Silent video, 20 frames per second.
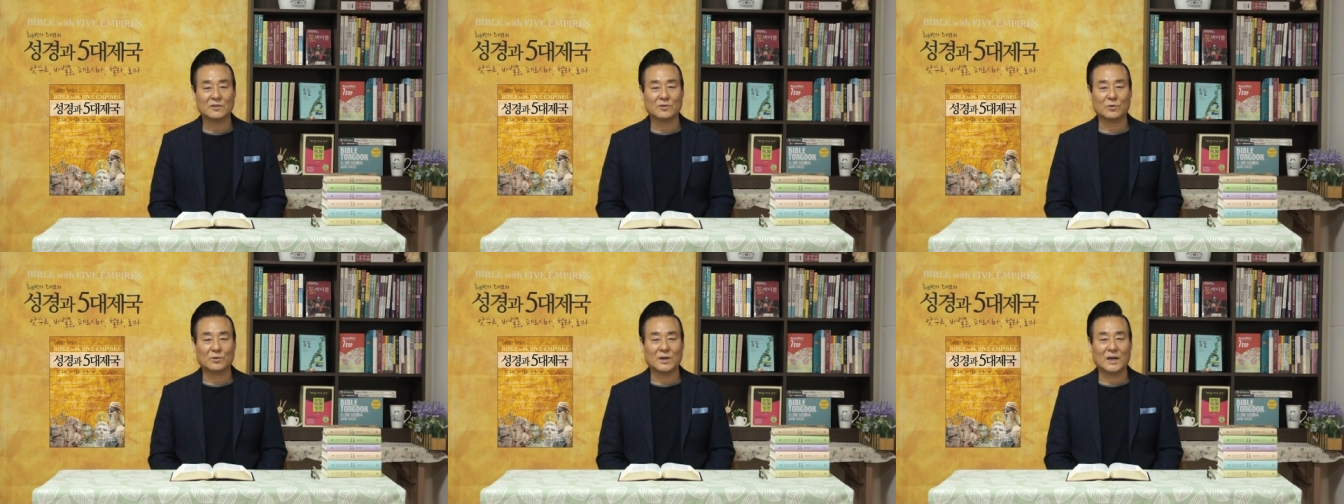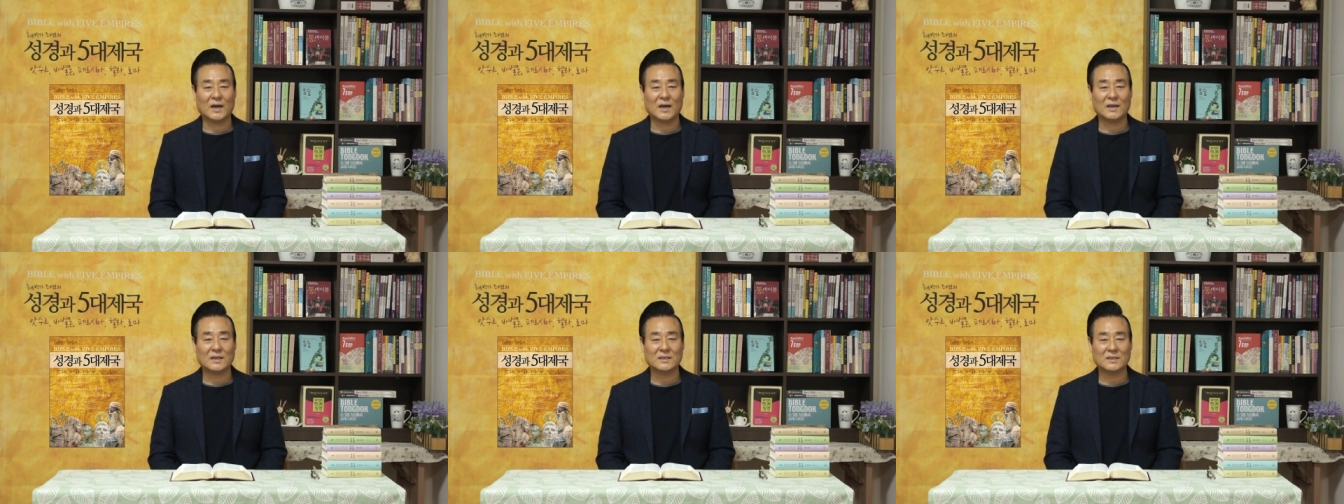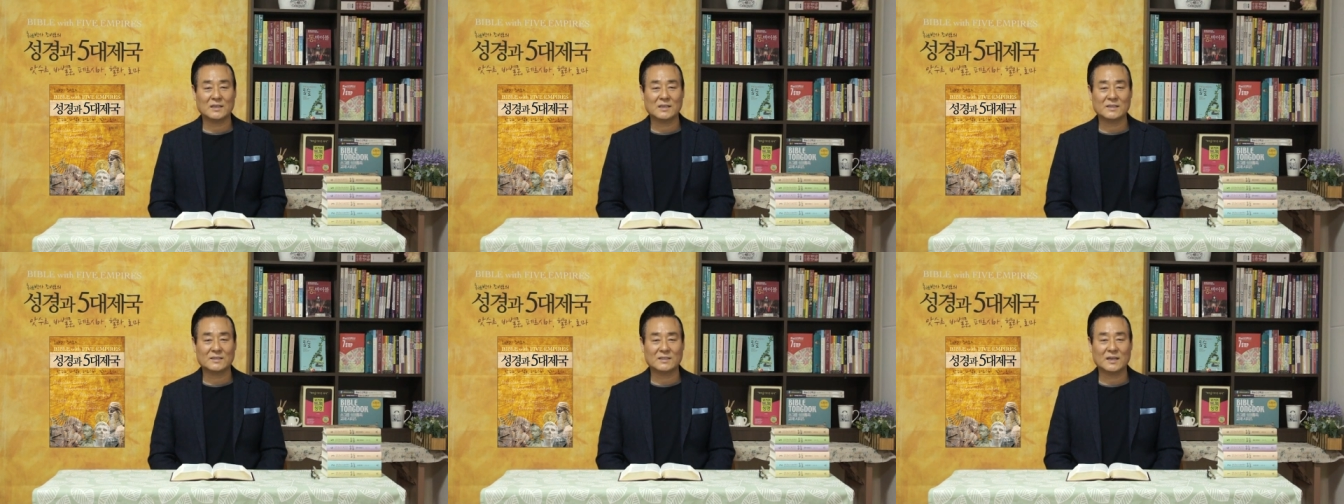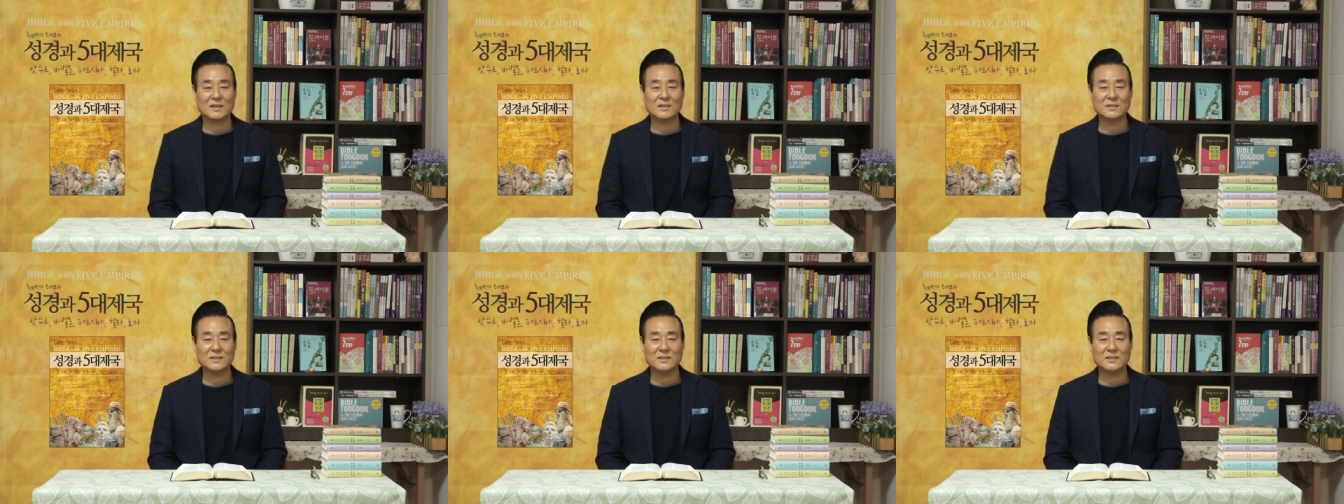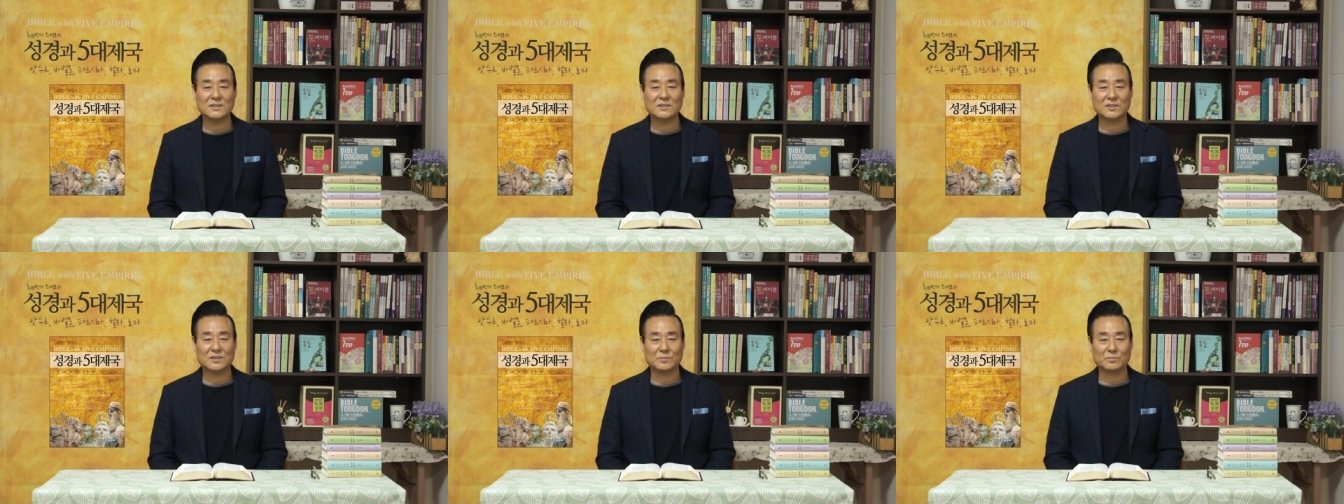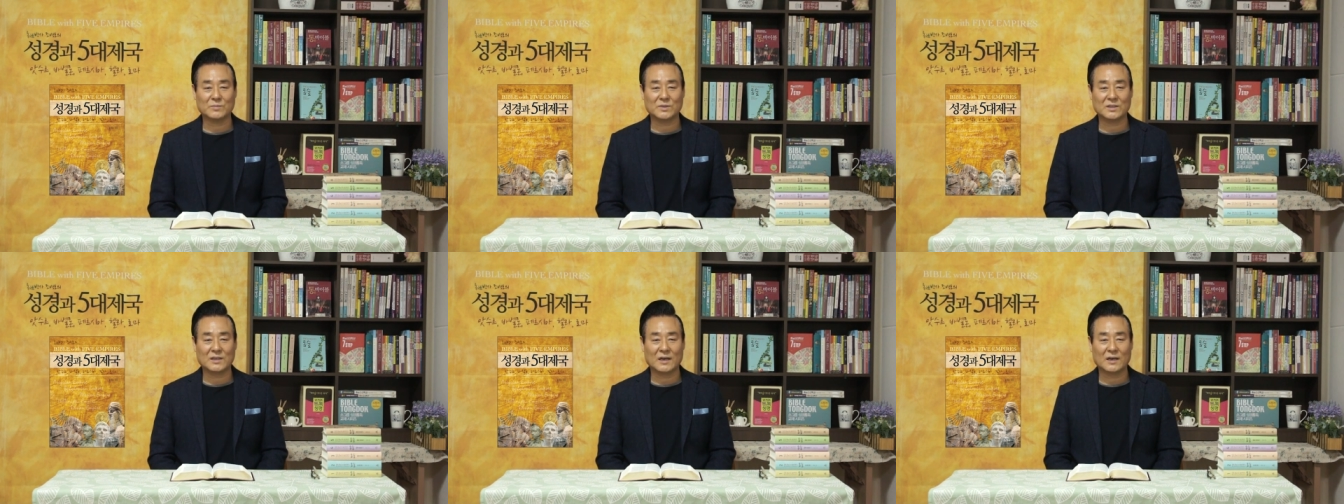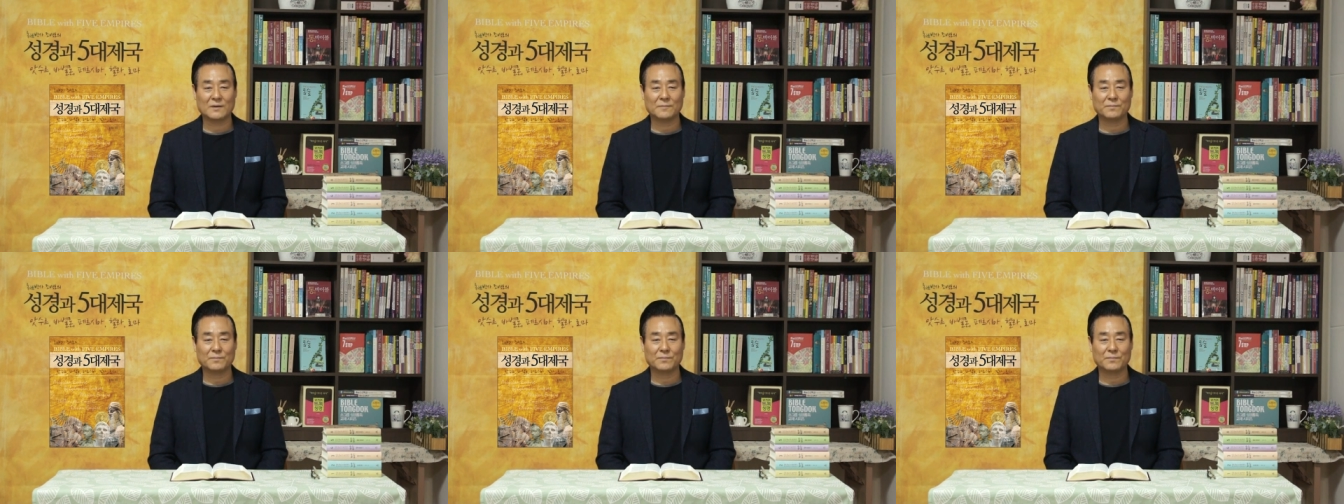요나 1장 2절입니다.